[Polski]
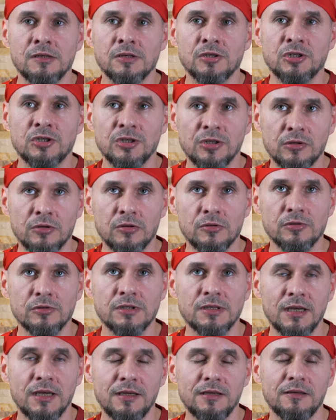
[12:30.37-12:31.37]
czy
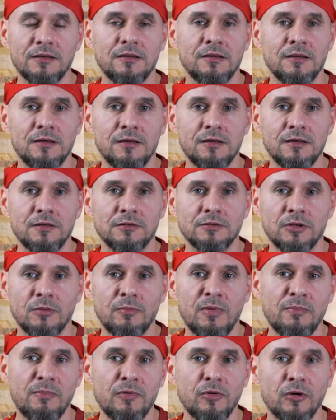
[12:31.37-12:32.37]
krócej, e, to
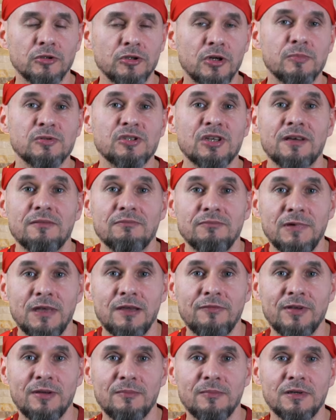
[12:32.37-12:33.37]
by było dobrze,
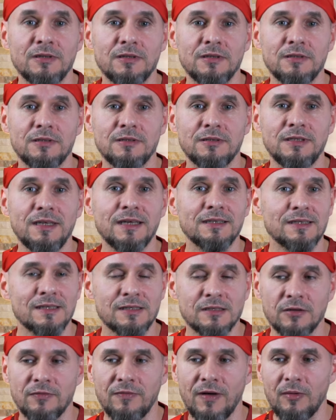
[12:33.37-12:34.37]
nie wiem, e, nie
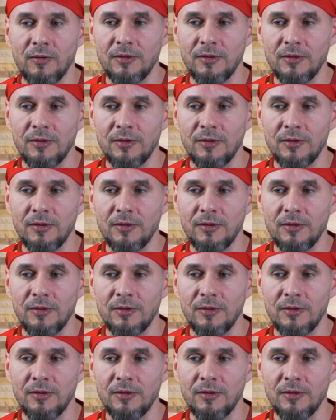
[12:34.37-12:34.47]
testowałem.